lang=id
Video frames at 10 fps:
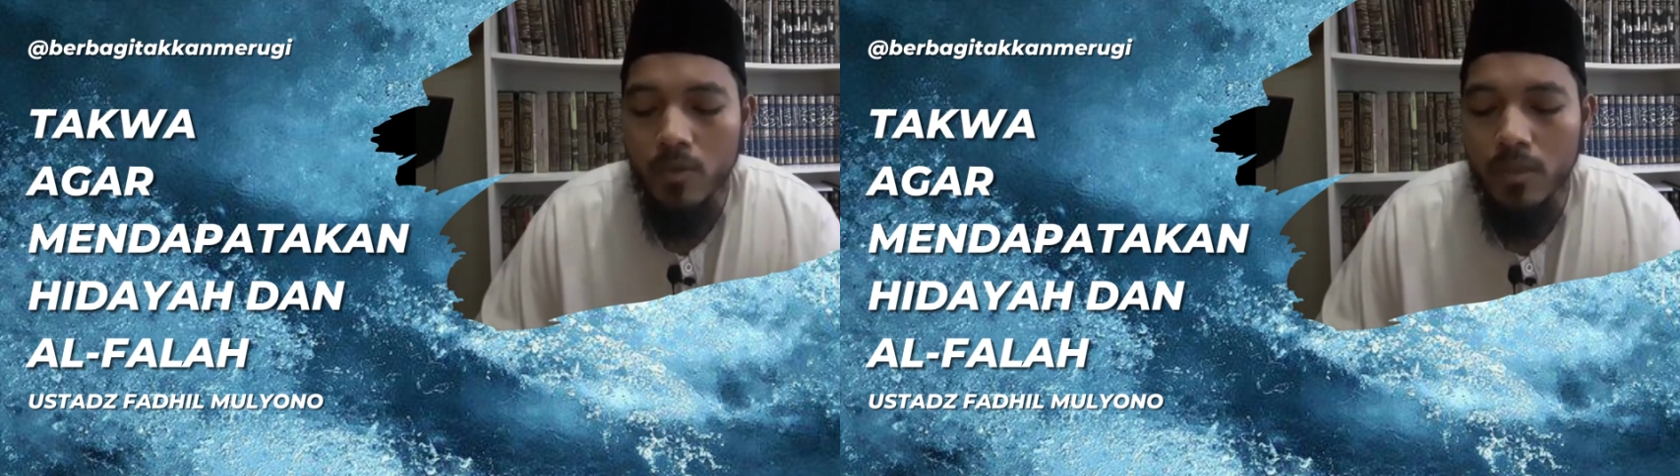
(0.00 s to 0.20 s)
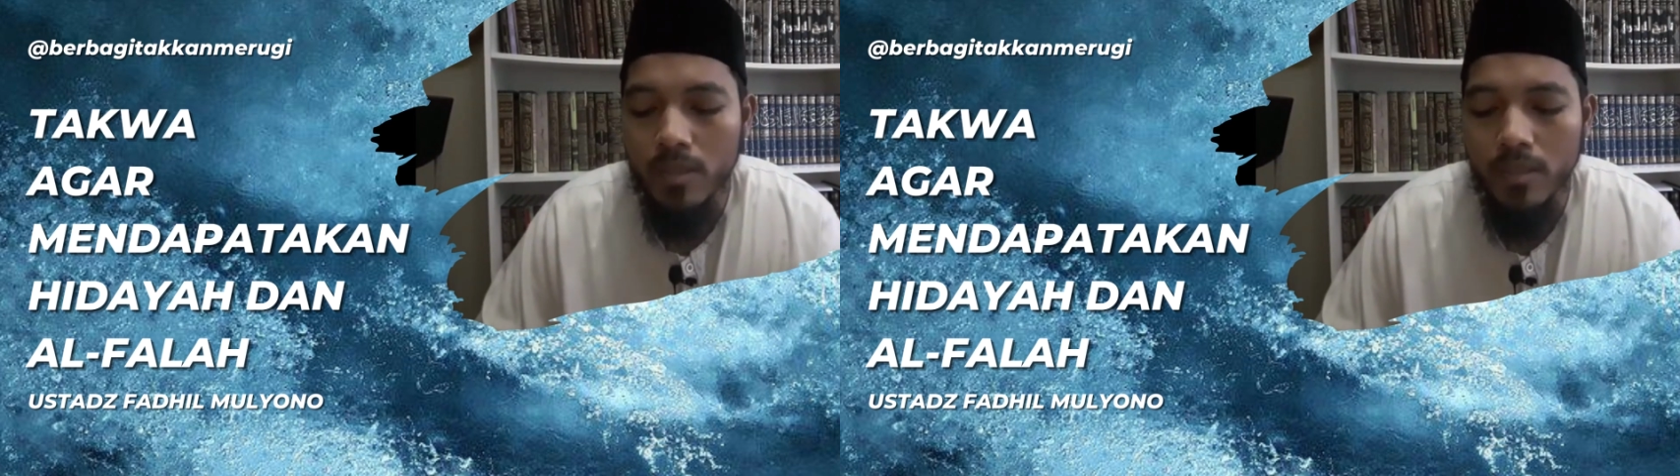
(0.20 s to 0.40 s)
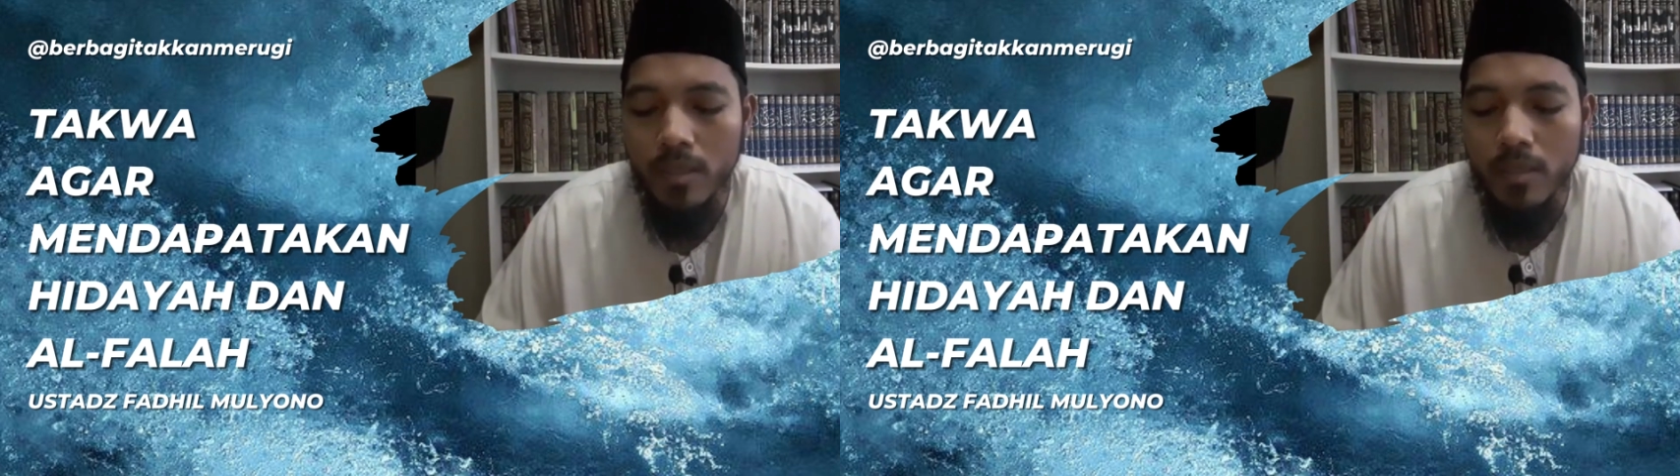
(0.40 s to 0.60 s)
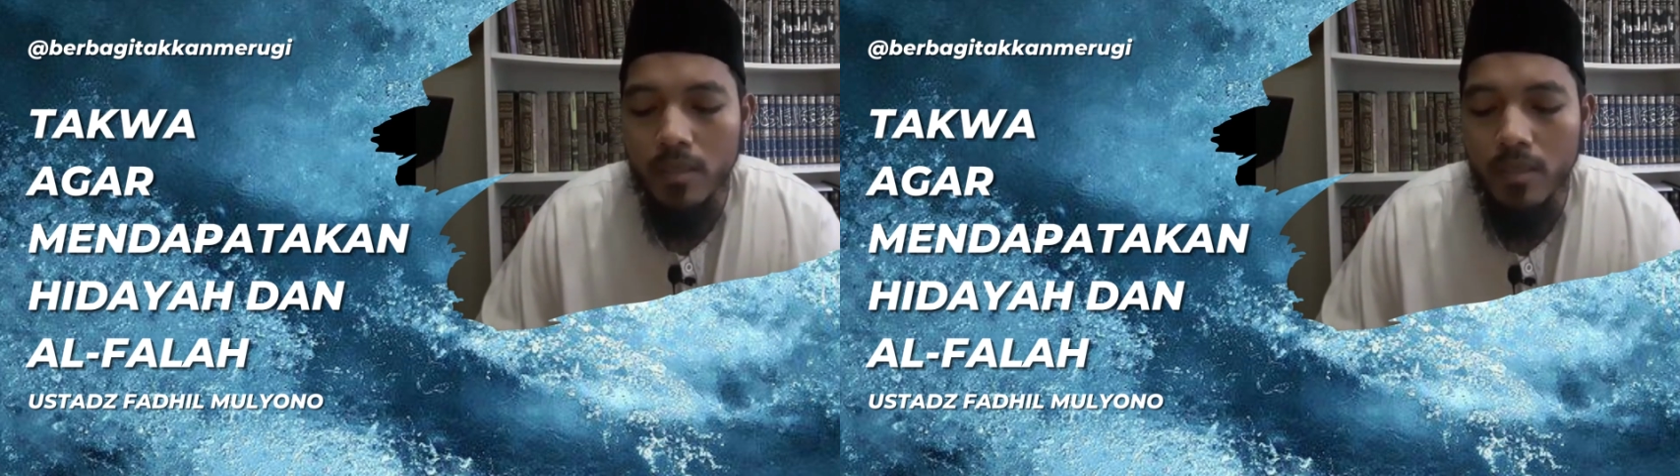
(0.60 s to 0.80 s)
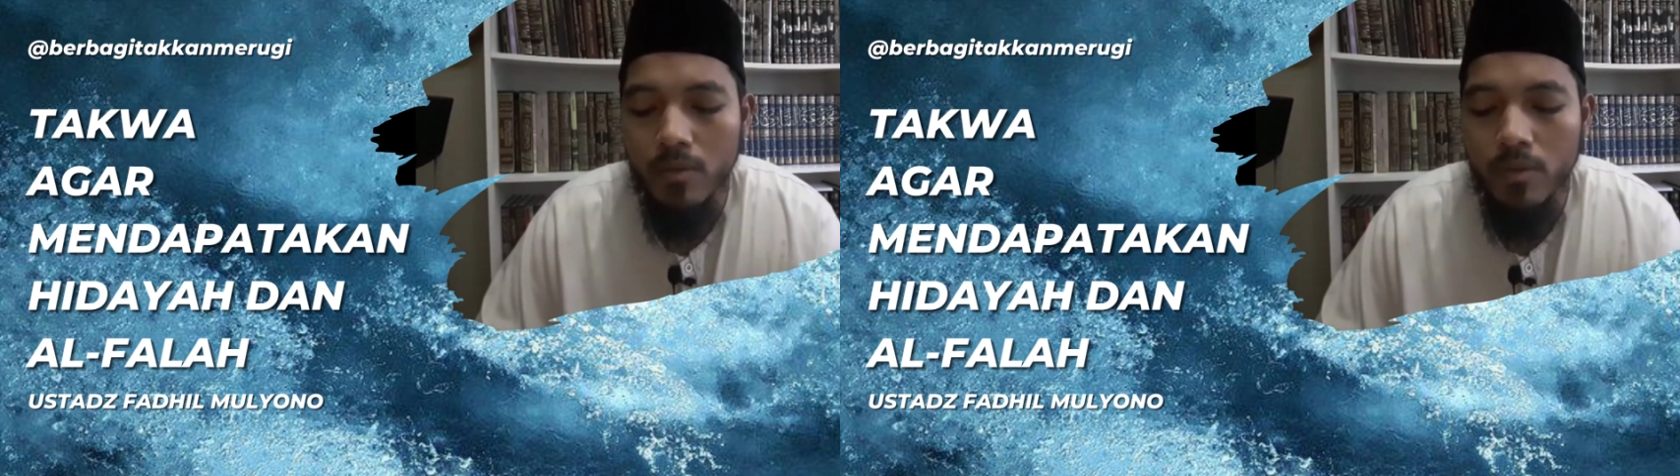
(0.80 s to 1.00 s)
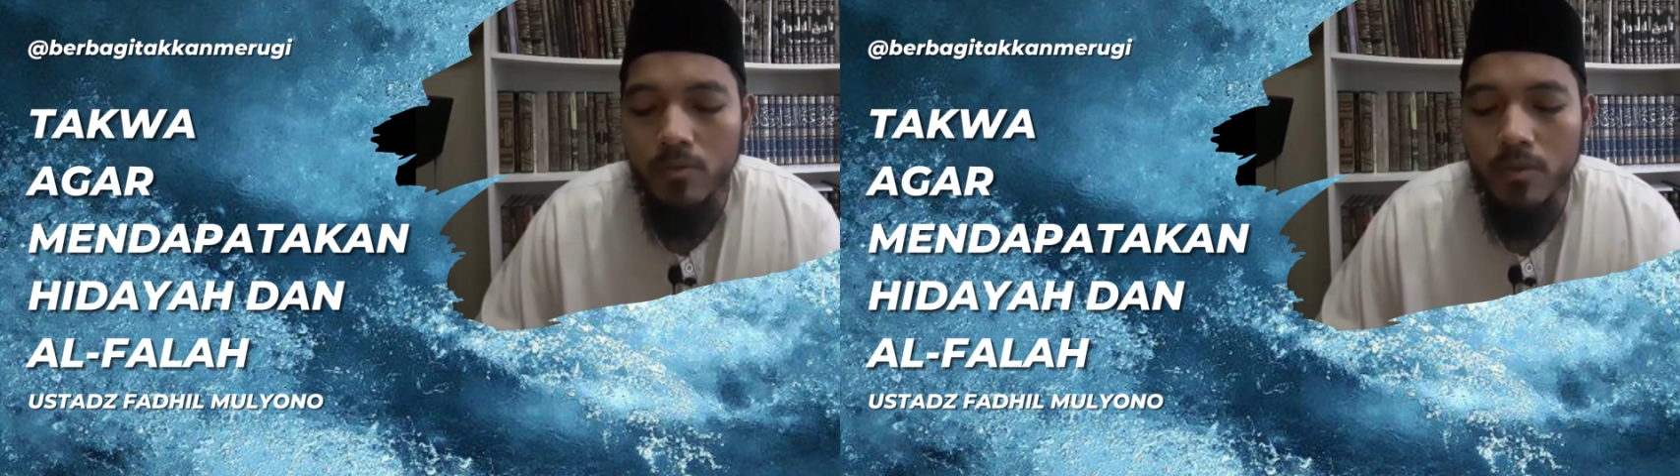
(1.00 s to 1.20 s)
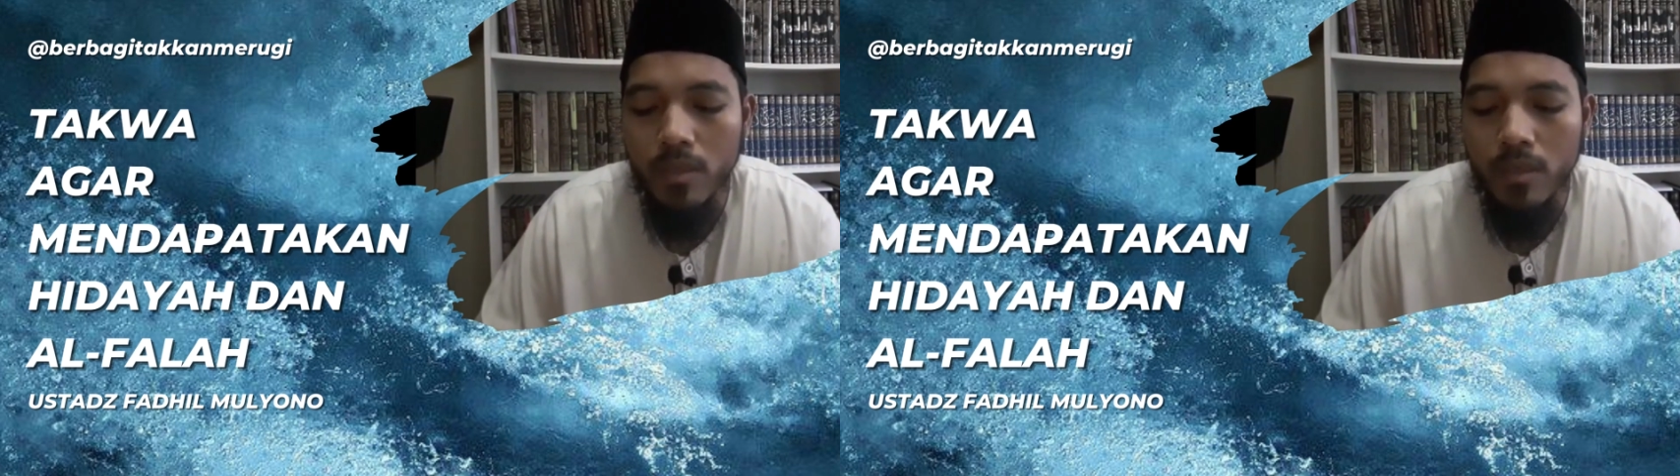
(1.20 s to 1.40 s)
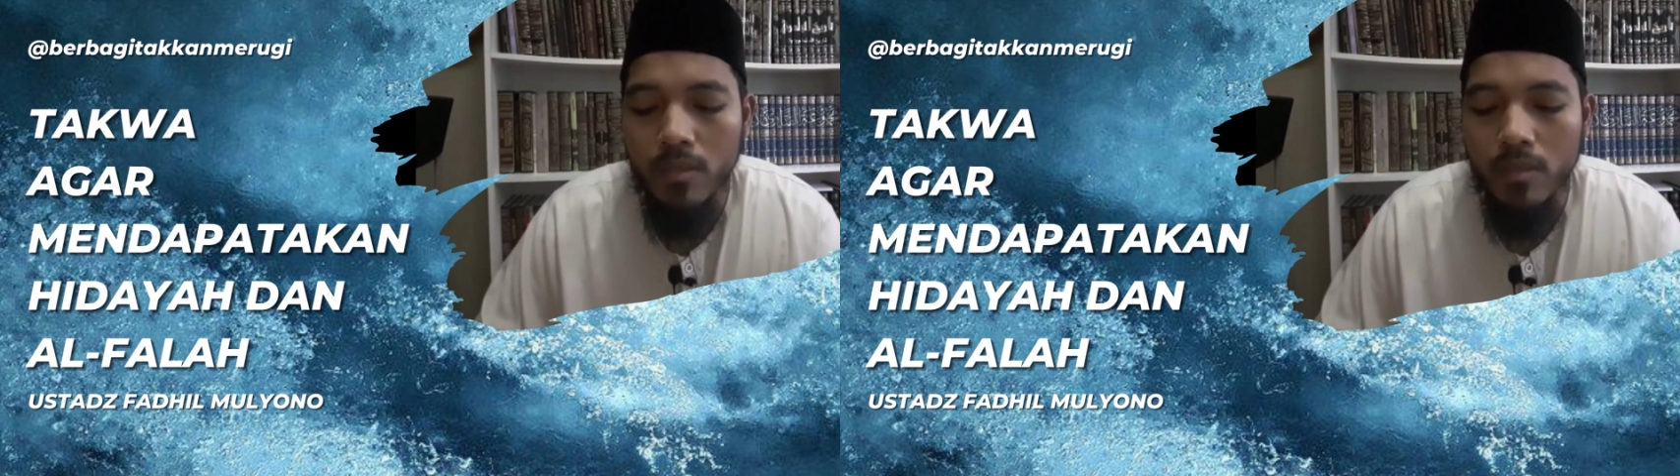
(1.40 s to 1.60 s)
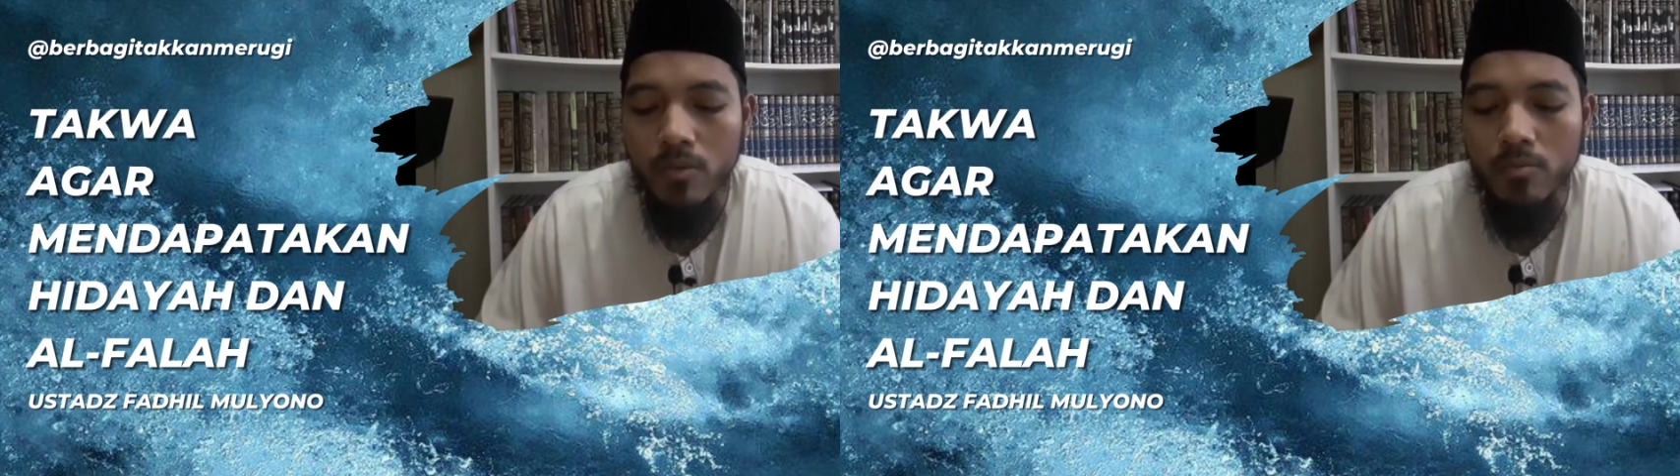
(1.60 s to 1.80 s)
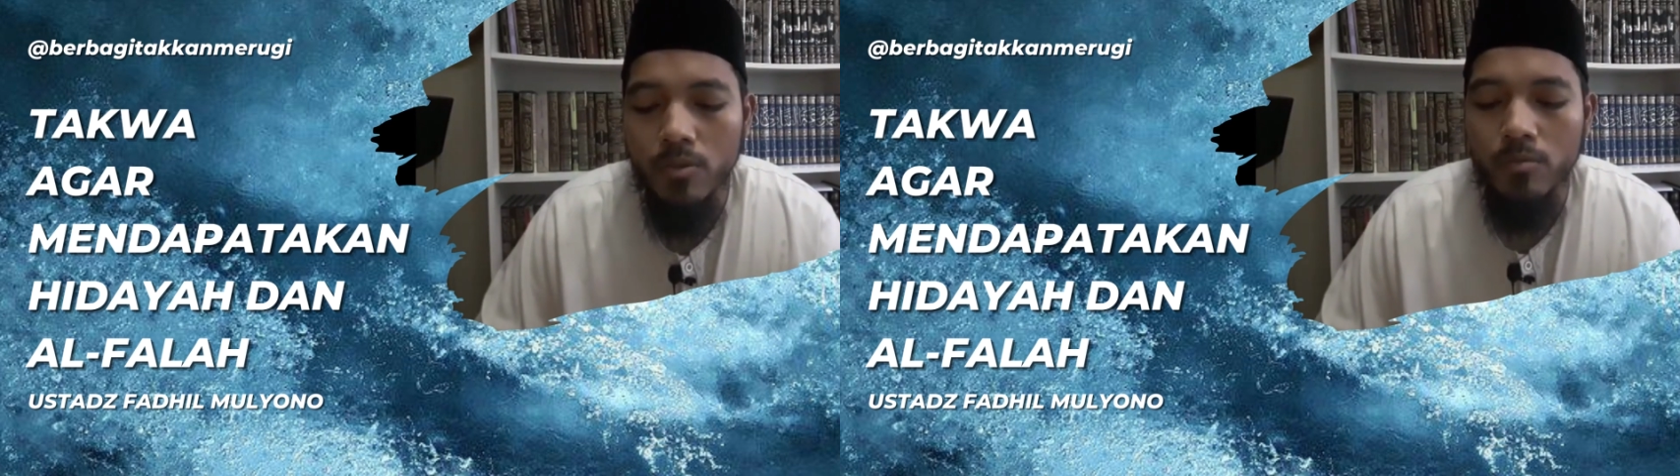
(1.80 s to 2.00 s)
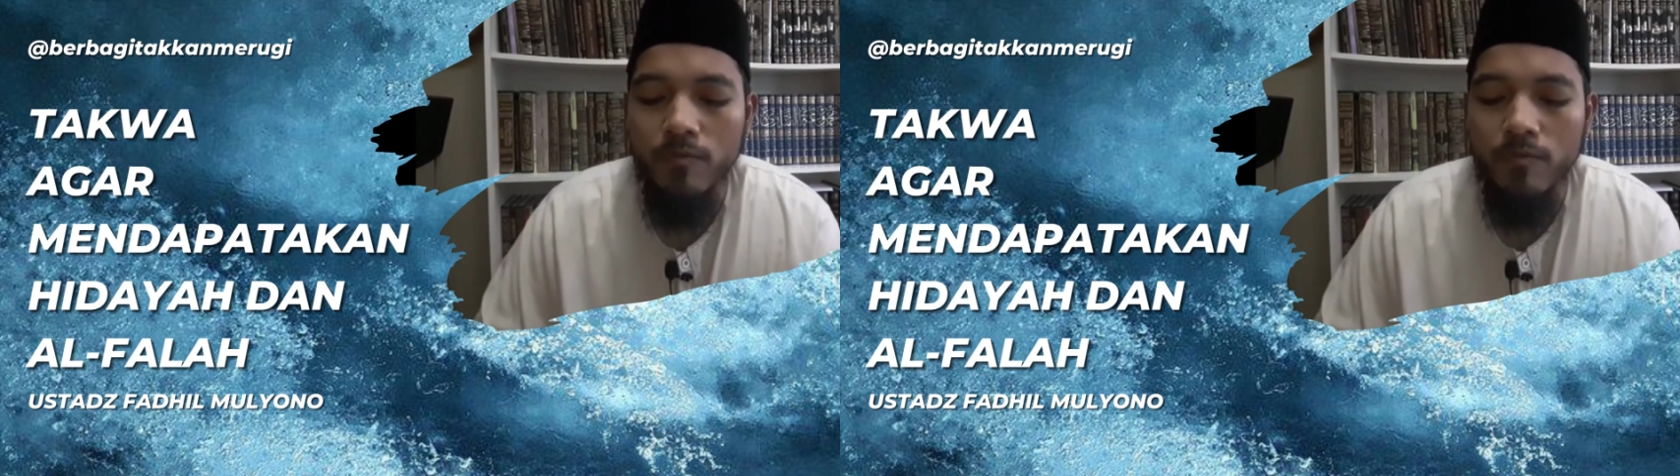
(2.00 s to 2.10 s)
Qala ta'ala wa ulaika humul